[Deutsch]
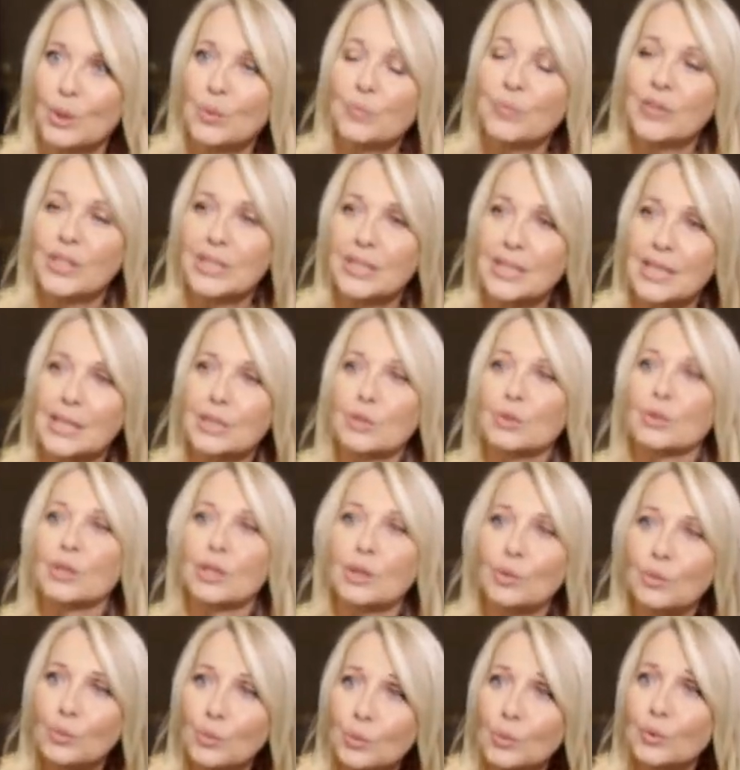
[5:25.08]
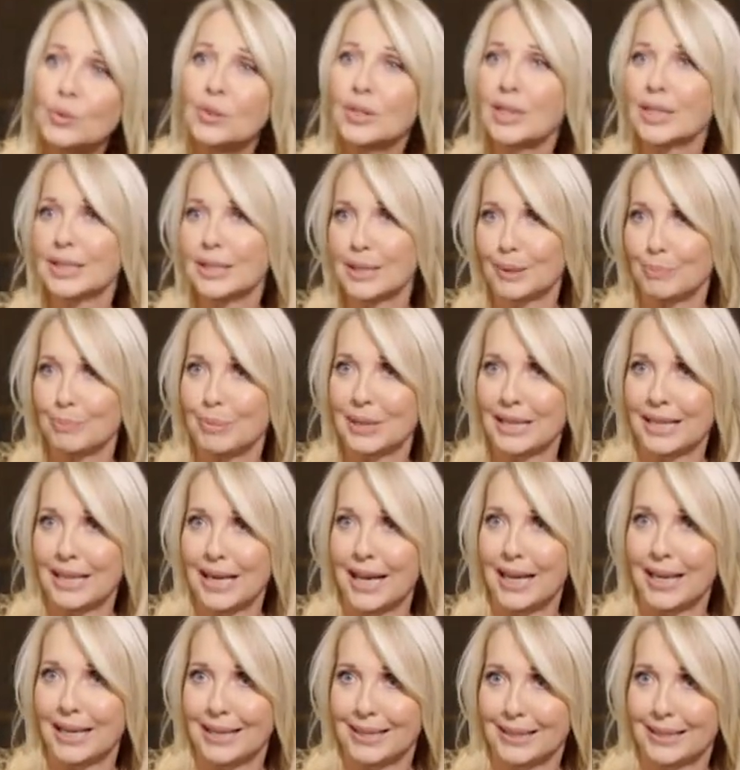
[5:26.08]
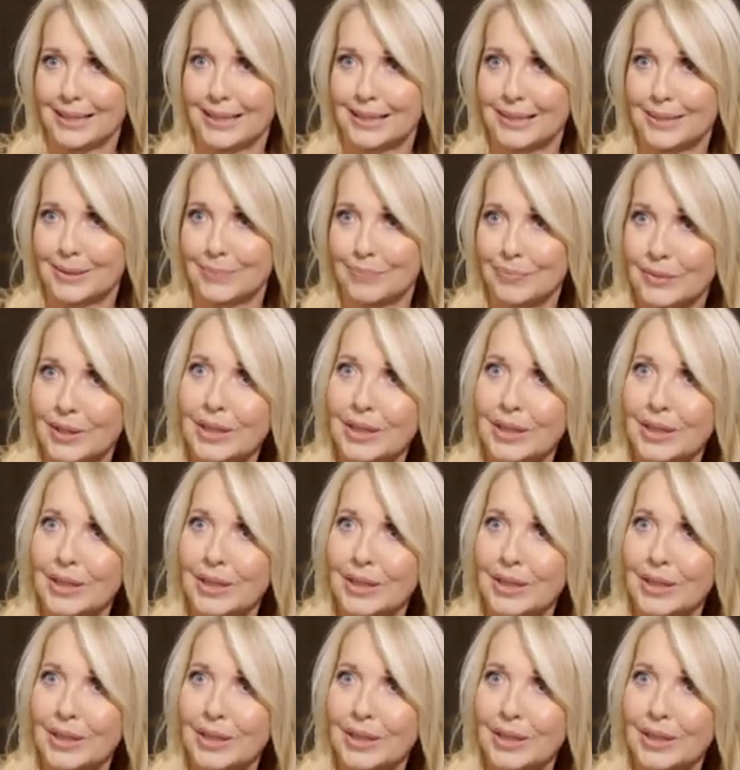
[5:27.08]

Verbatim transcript: Und jetzt hast du den Hund, der dich begleitet.